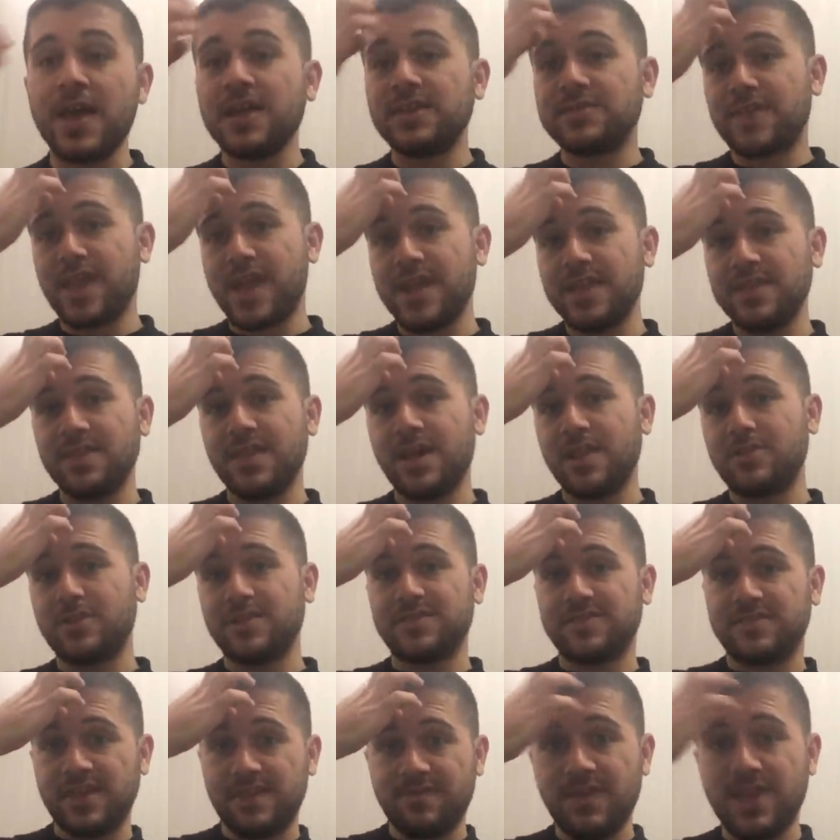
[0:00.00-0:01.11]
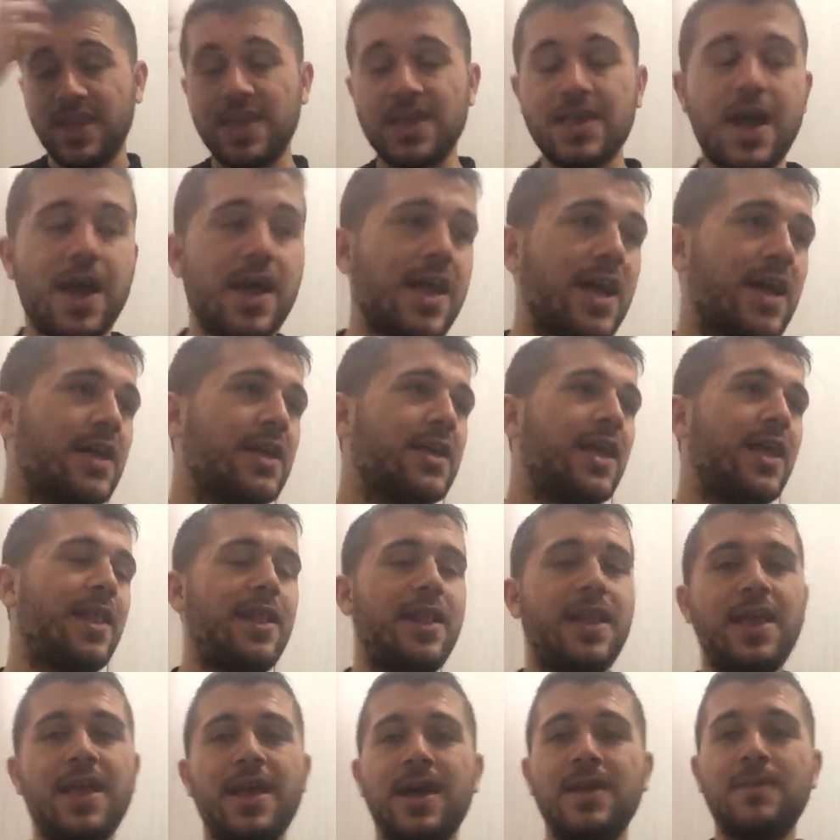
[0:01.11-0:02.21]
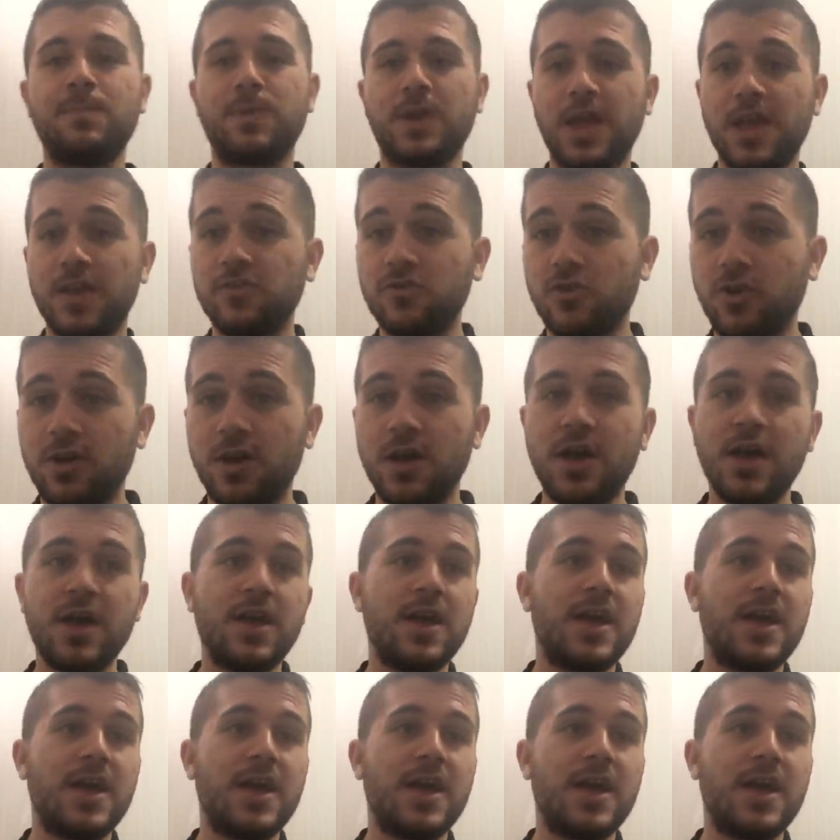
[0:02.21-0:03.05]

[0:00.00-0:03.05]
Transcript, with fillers: sei andato a Siviglia e anche lì hai preso